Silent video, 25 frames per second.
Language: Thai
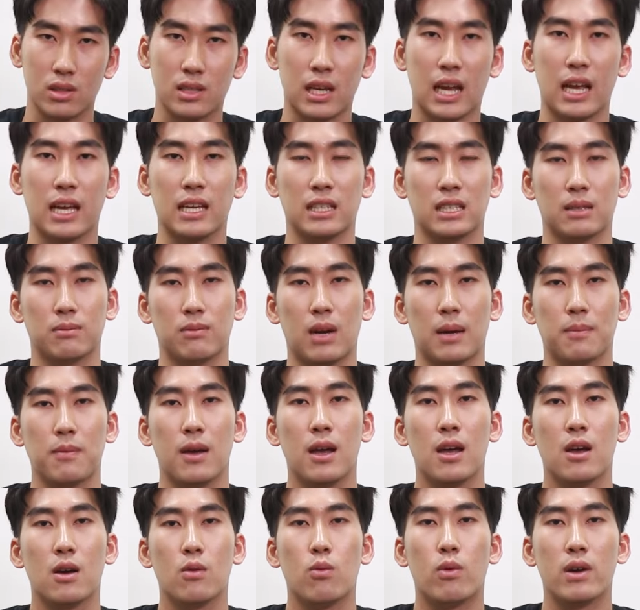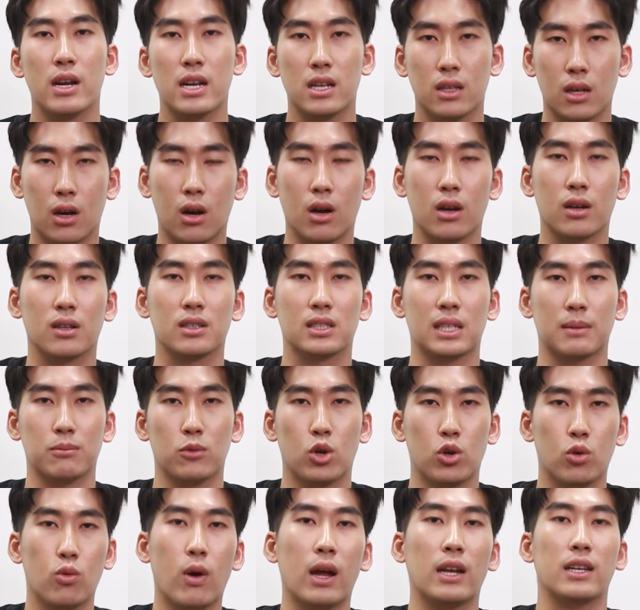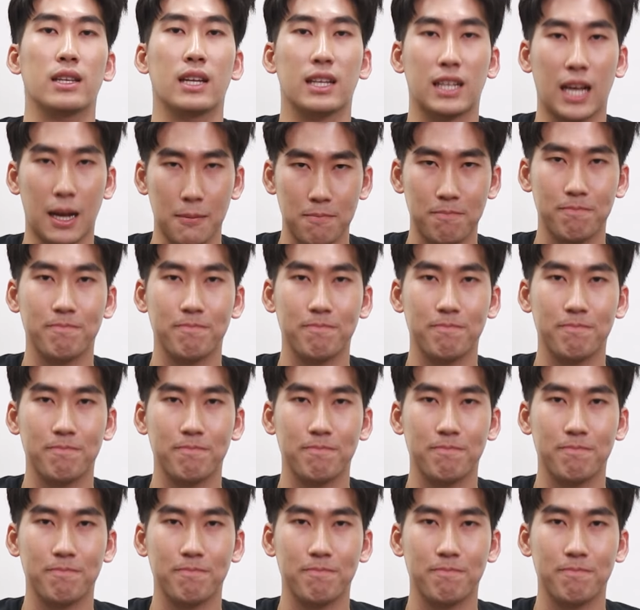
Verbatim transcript: นใจสำหรับวรินทร์จำนงวัฒน์นะครับ